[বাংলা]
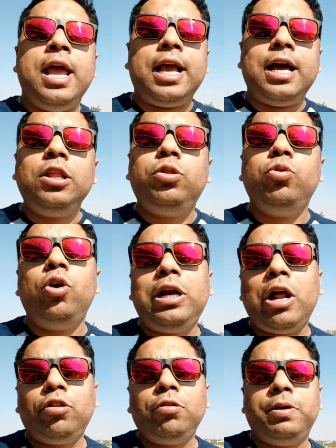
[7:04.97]
এখানে
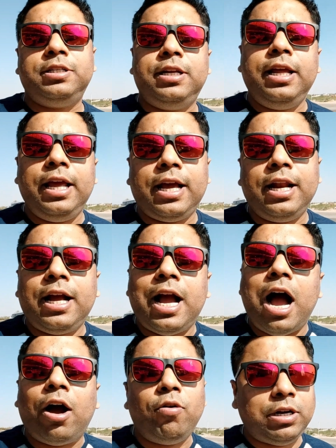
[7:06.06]
ধুলোটাও তো বেশি নেই এখানে
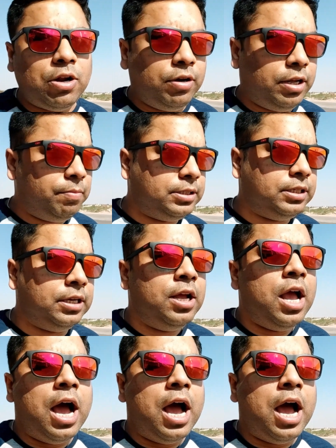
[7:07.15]
কাঁকড়টা অনেক বেশি